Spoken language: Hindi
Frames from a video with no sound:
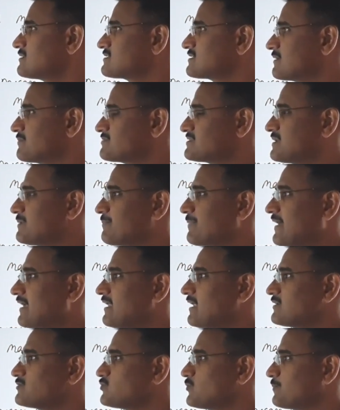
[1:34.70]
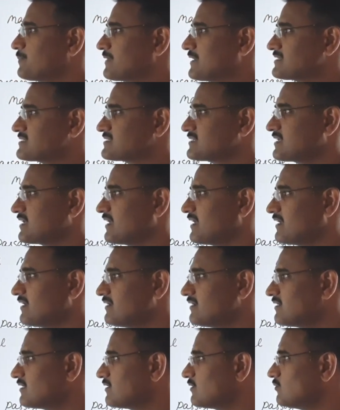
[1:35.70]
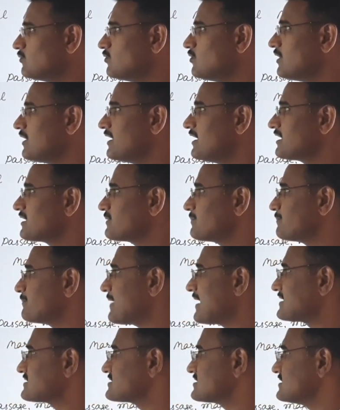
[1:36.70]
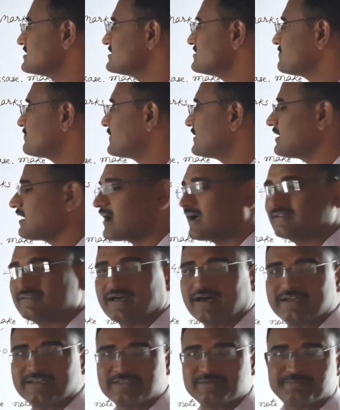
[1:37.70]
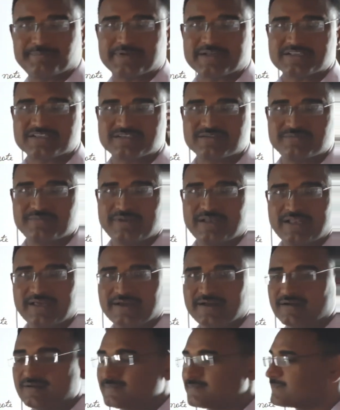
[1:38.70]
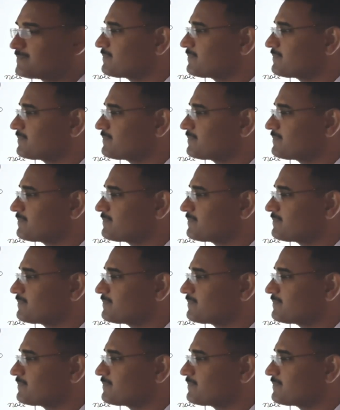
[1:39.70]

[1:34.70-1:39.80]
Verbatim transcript: सबसे पहला जो प्रश्न है वो एक पैसेज पे आधारित प्रश्न मिलेगा